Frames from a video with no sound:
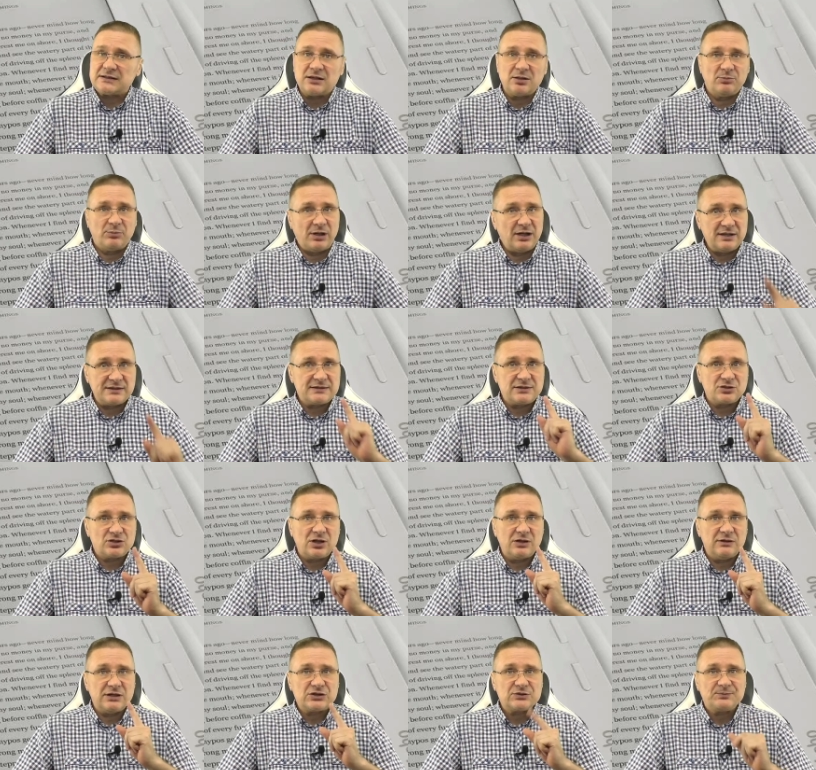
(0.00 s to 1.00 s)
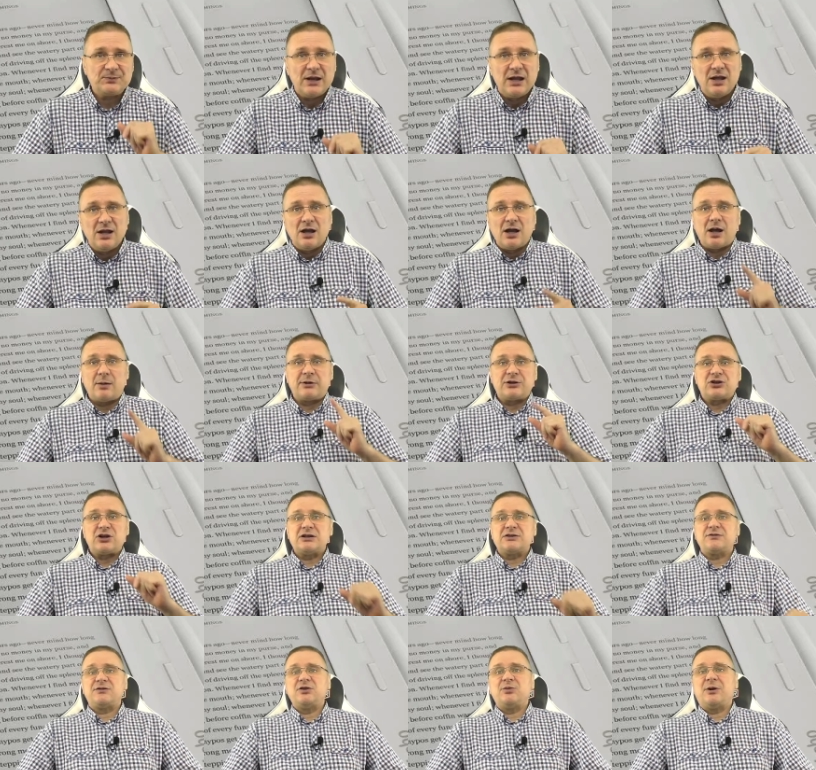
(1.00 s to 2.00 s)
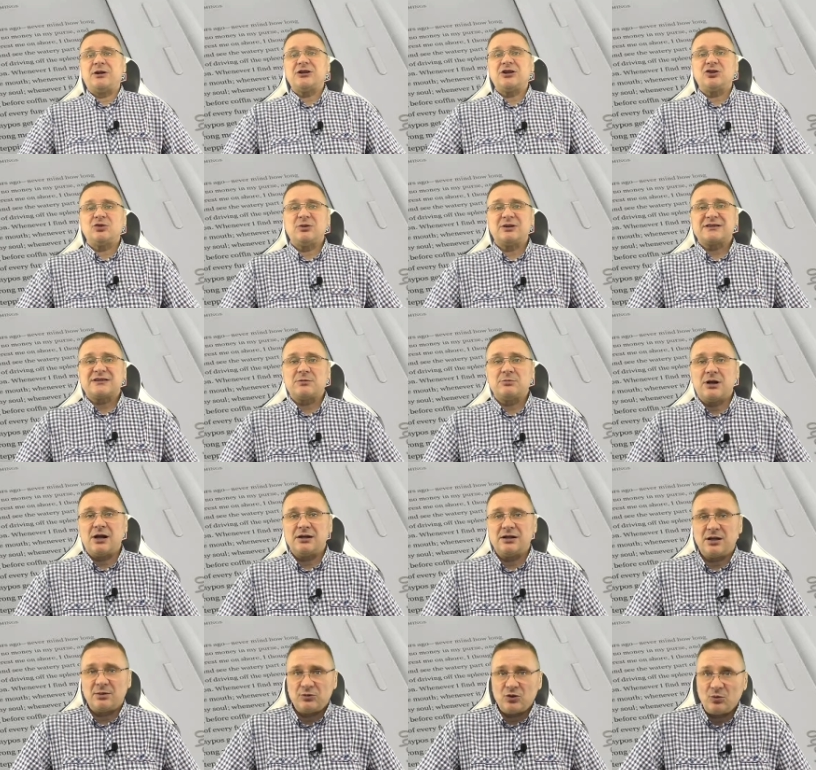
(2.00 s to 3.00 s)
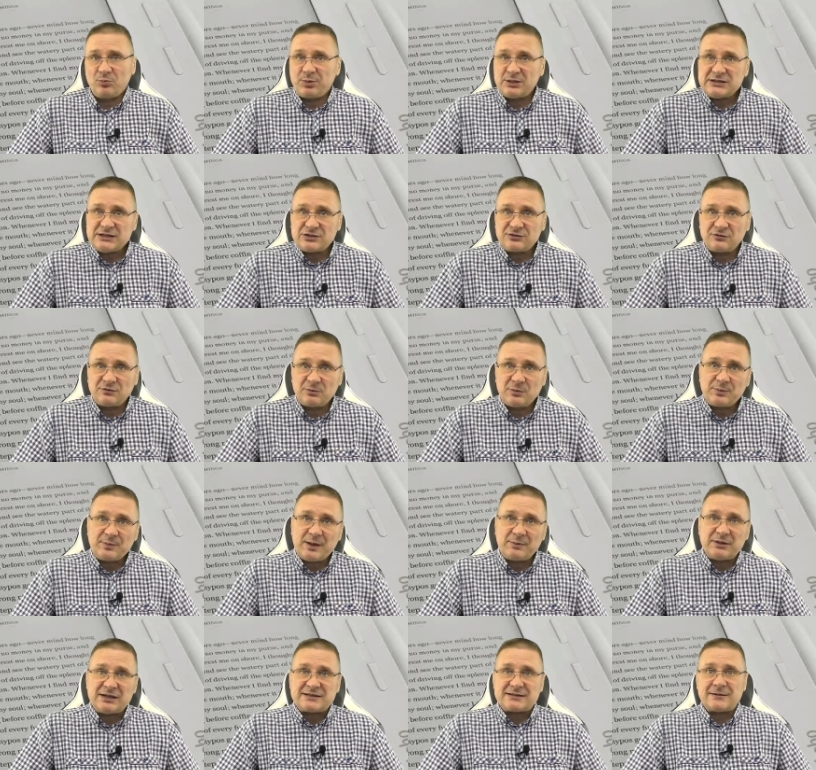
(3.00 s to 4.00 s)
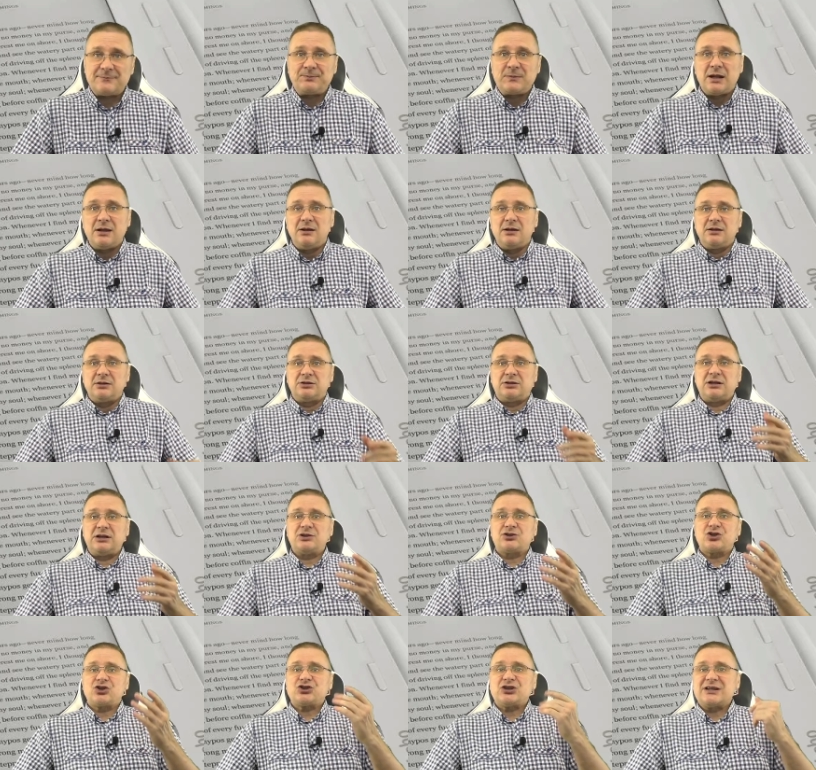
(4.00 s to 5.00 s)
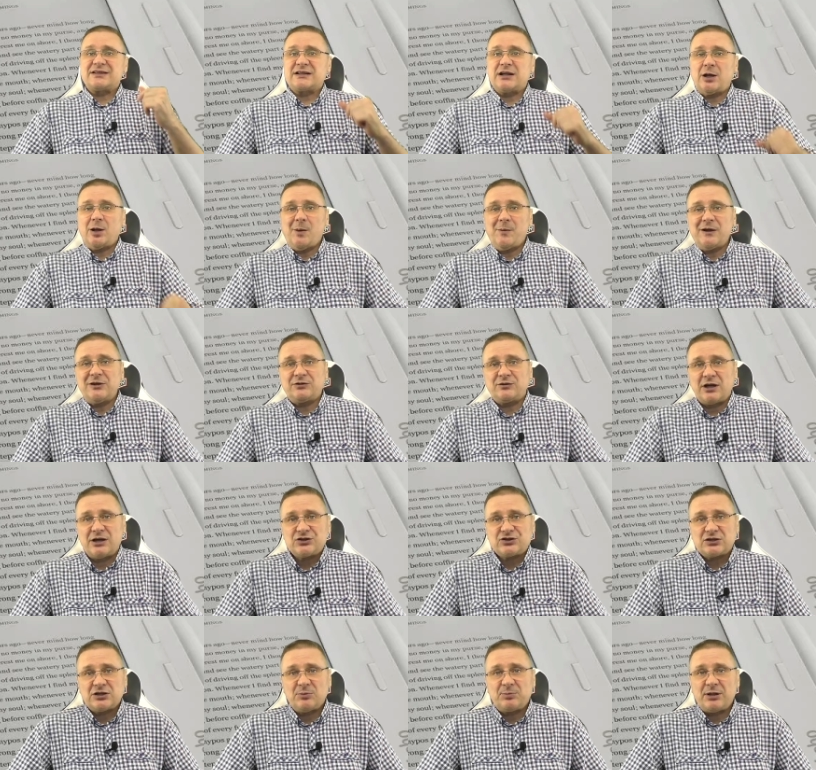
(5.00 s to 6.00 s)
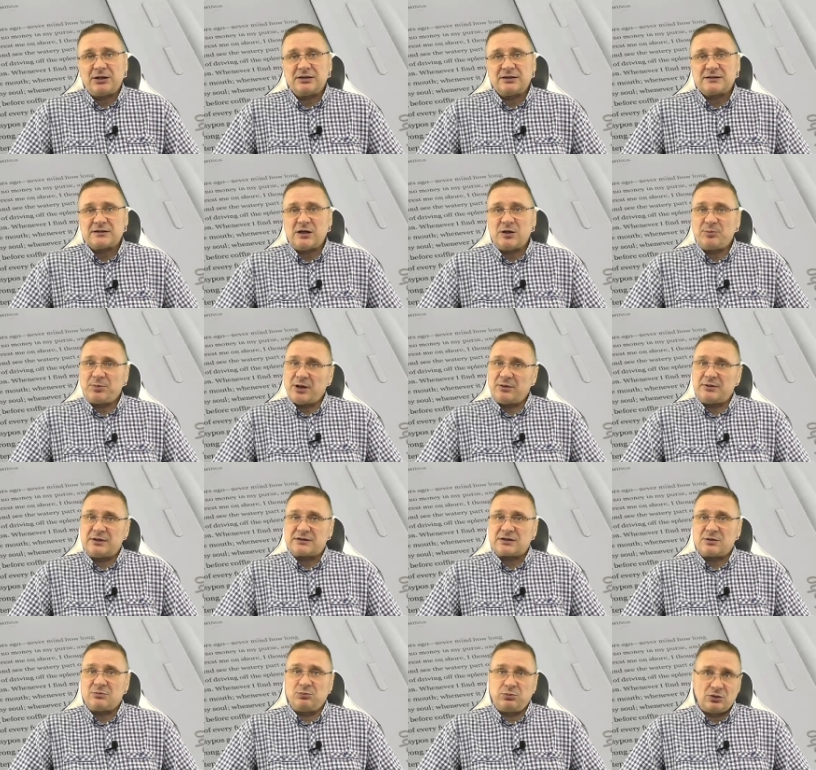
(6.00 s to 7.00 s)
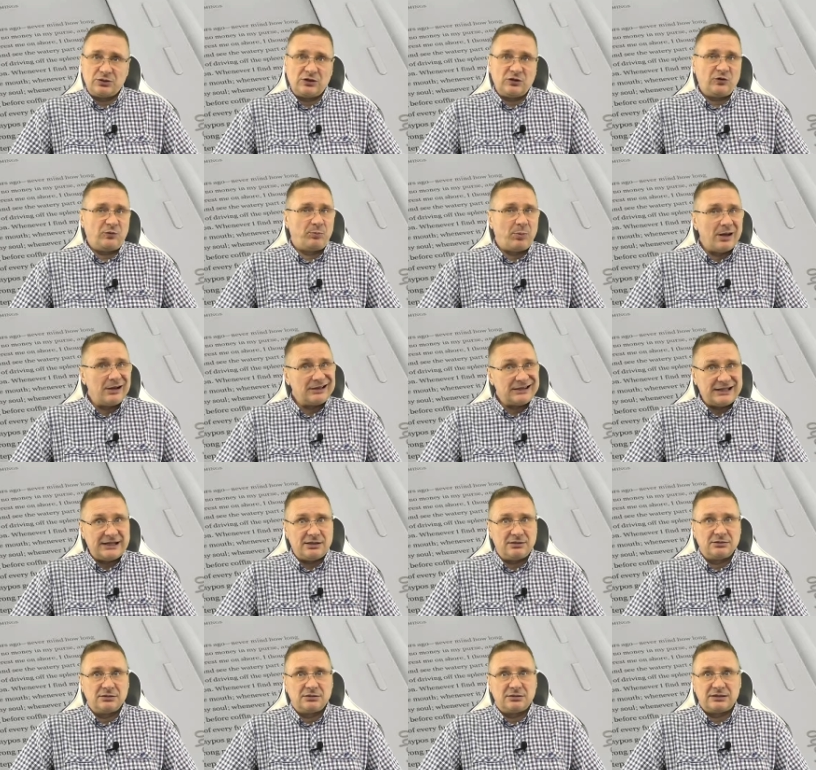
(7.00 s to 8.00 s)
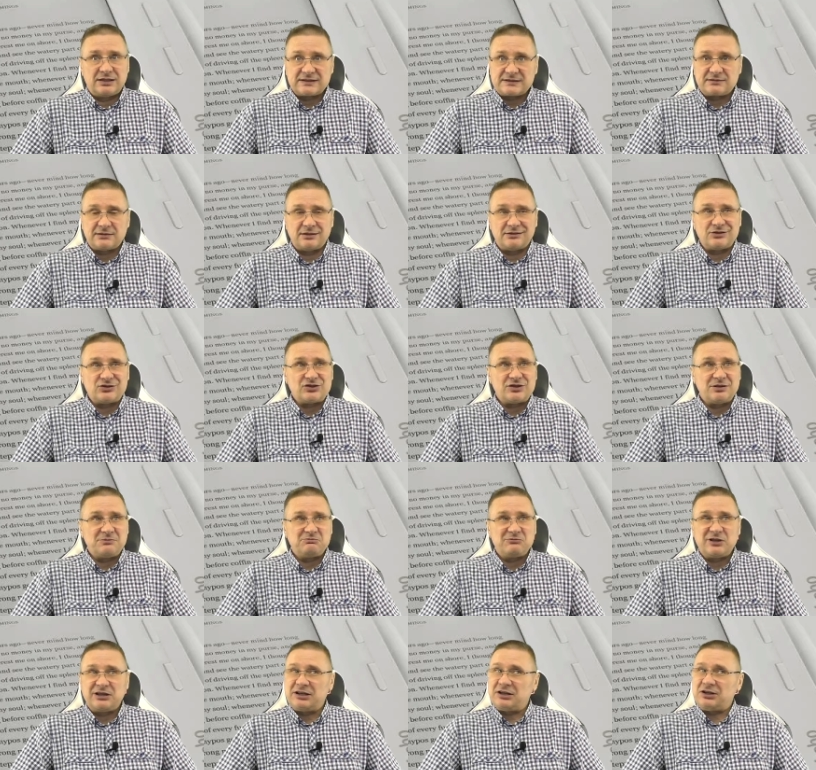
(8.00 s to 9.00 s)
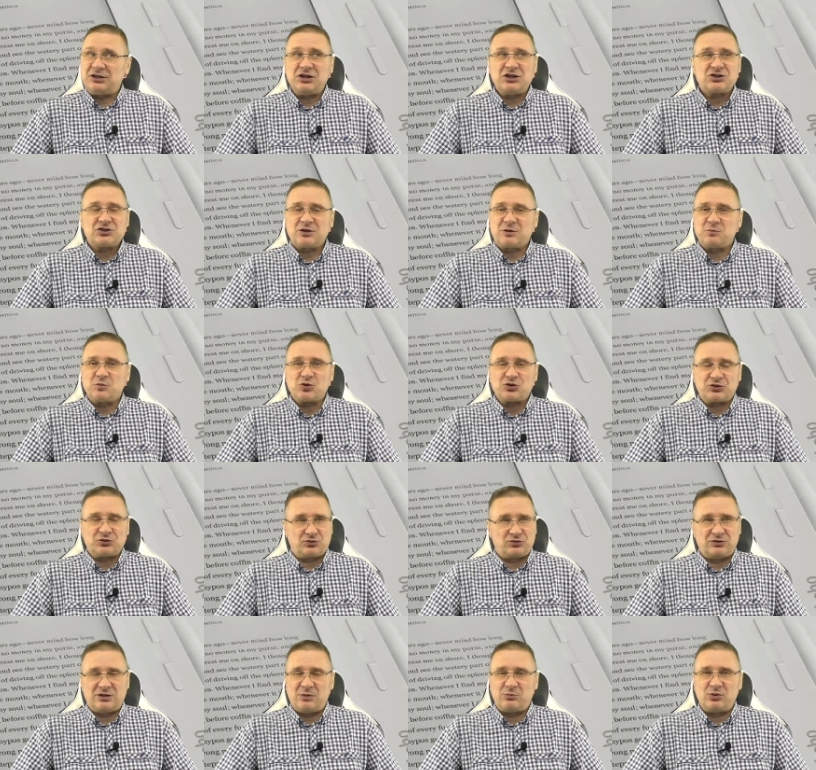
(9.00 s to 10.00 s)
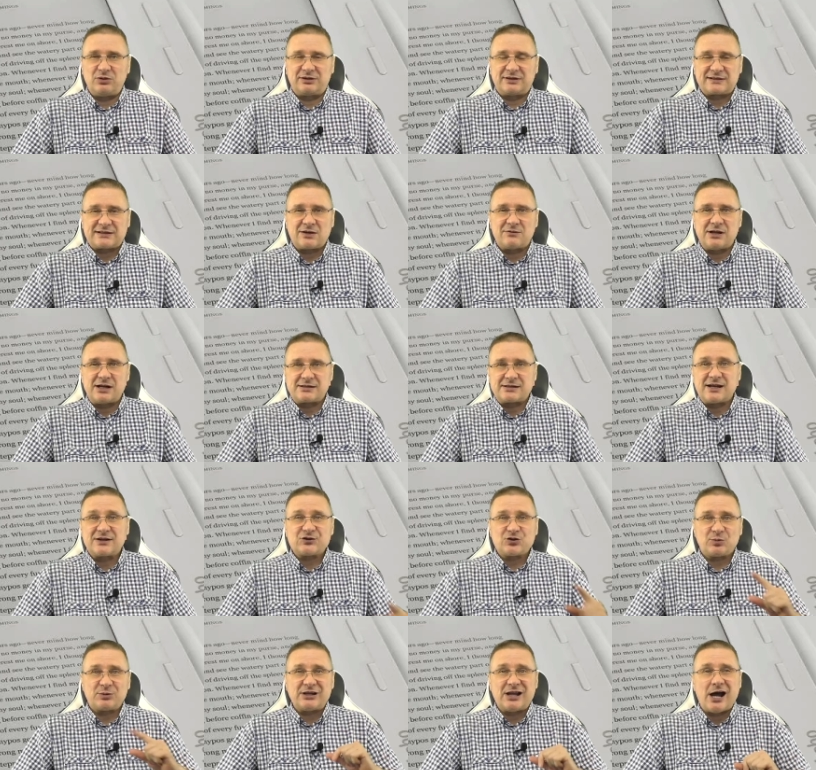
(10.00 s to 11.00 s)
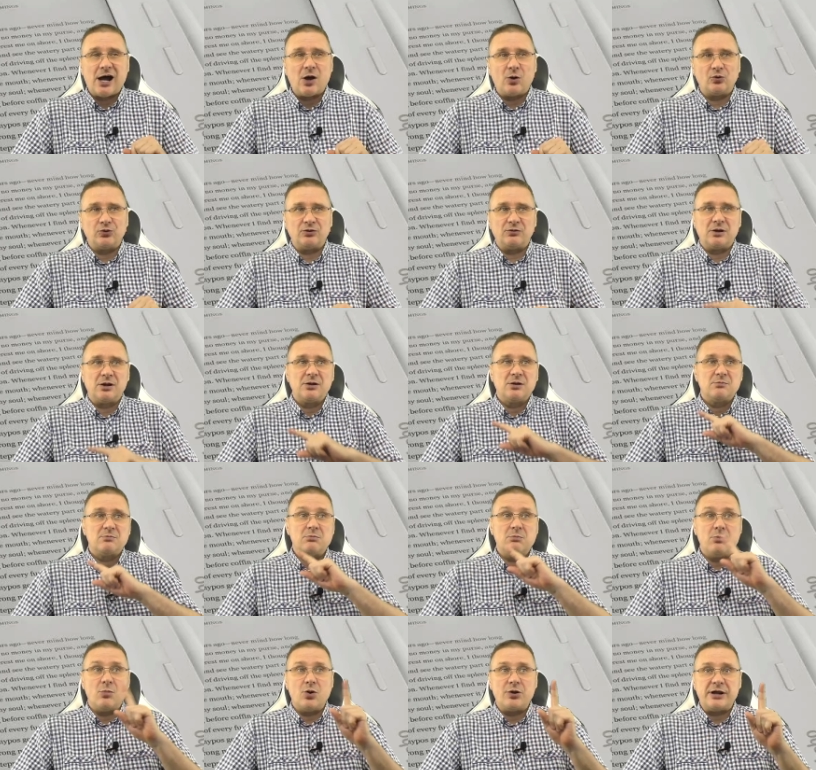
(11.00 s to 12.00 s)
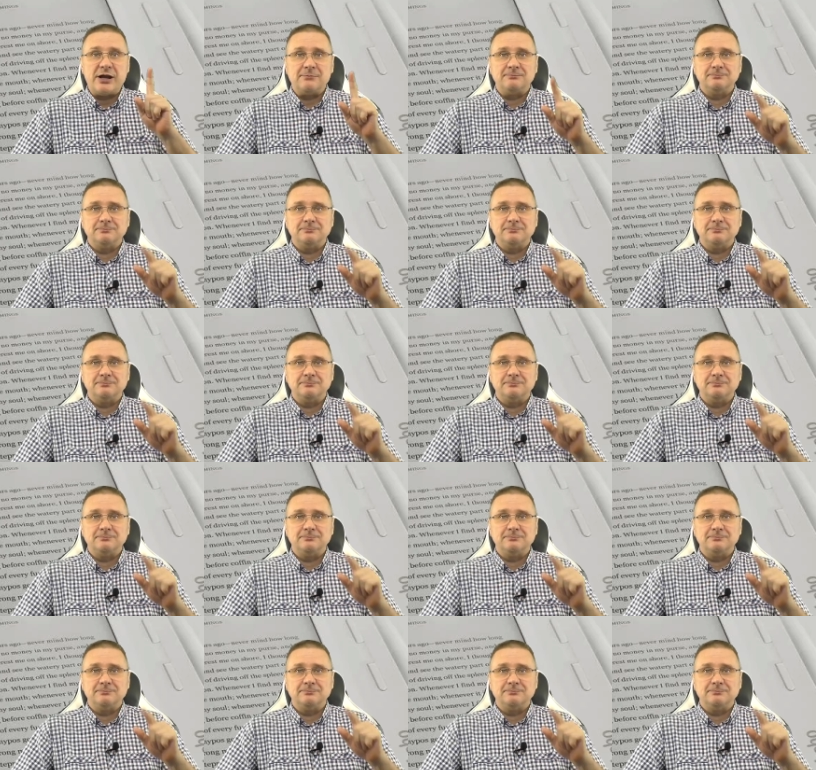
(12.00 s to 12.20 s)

Полезнейшая вещь. Обращайте внимание на максимальный объем поддерживаемой памяти. 36 гигабайт в качестве дополнительной памяти будет вполне достаточно. Книжек можно туда будет насовать, особенно аудио. Море.